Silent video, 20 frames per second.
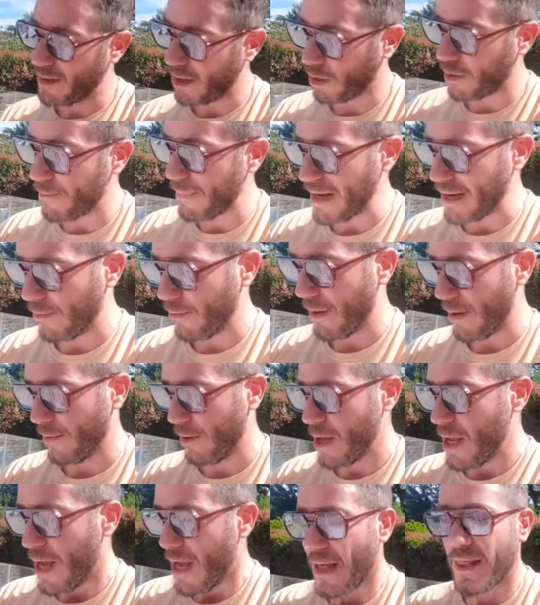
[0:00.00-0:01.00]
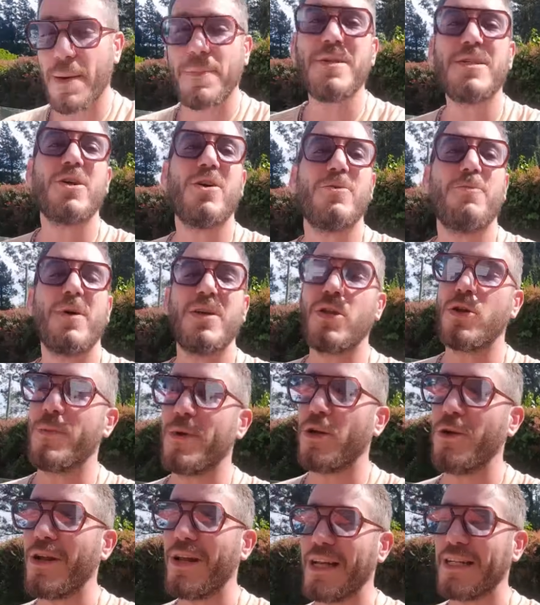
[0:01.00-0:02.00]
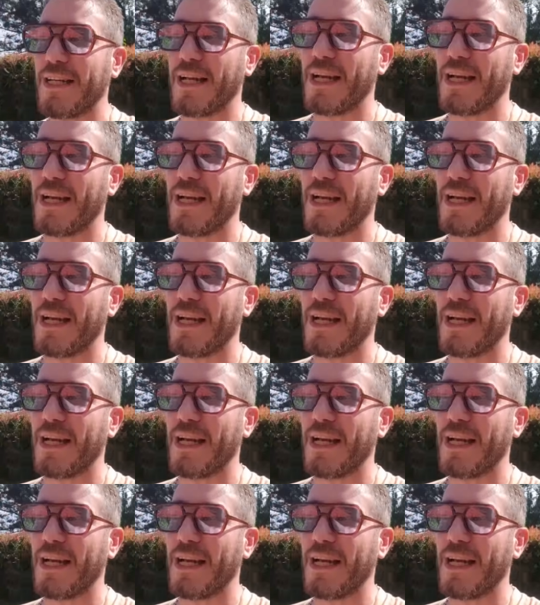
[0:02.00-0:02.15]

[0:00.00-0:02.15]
No me rompa los huevos. Después, chicos, el puesto número uno, la